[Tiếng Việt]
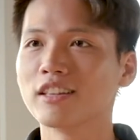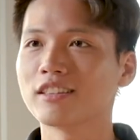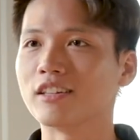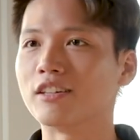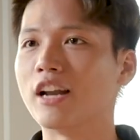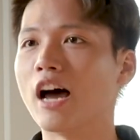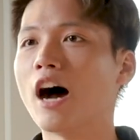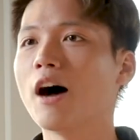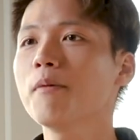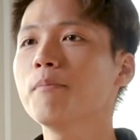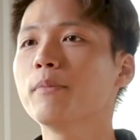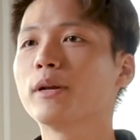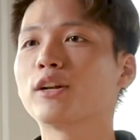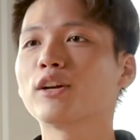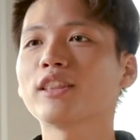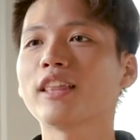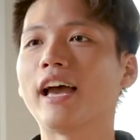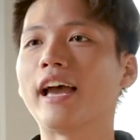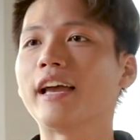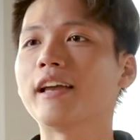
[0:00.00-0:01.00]
Từ đó mình
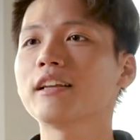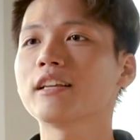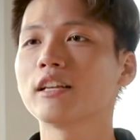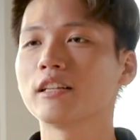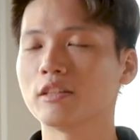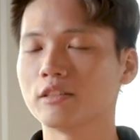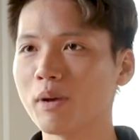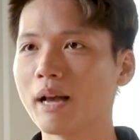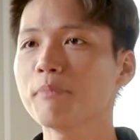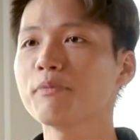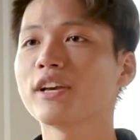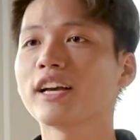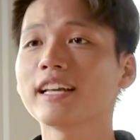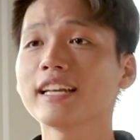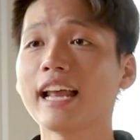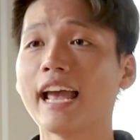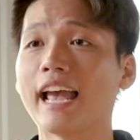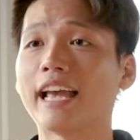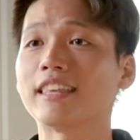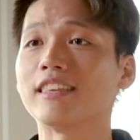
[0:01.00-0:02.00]
có thể cung cấp cho
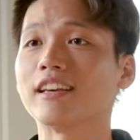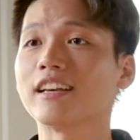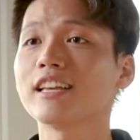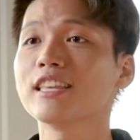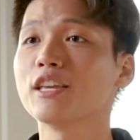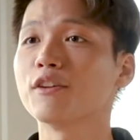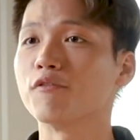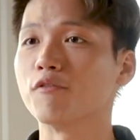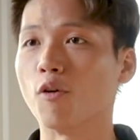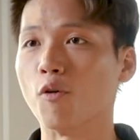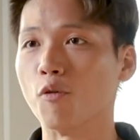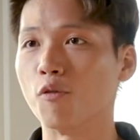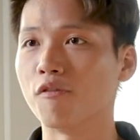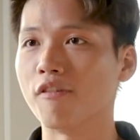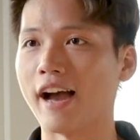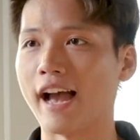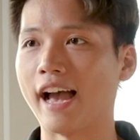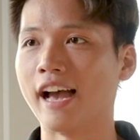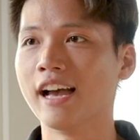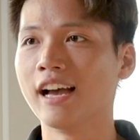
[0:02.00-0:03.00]
khách hàng những cái dịch vụ
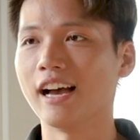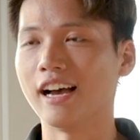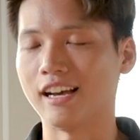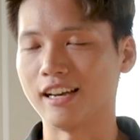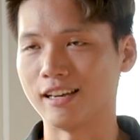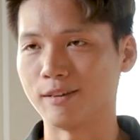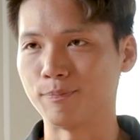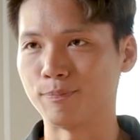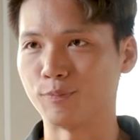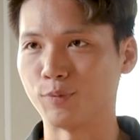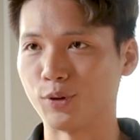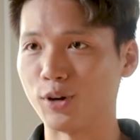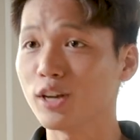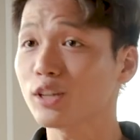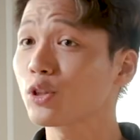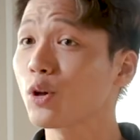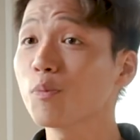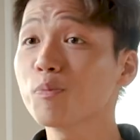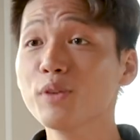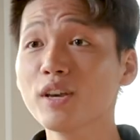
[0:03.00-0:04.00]
và um,
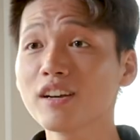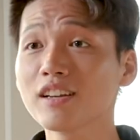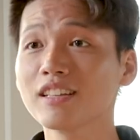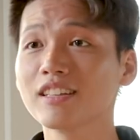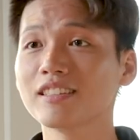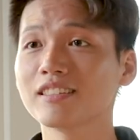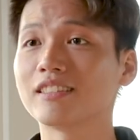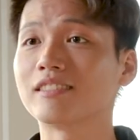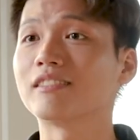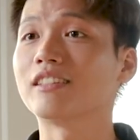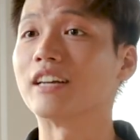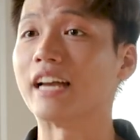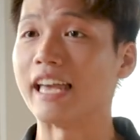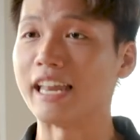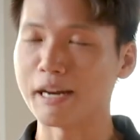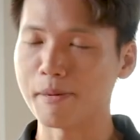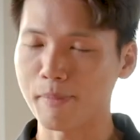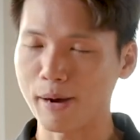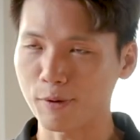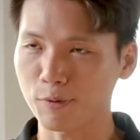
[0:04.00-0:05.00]
product tốt nhất từ
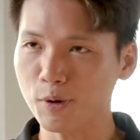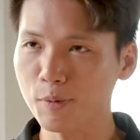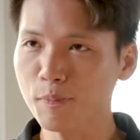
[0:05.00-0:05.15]
Anime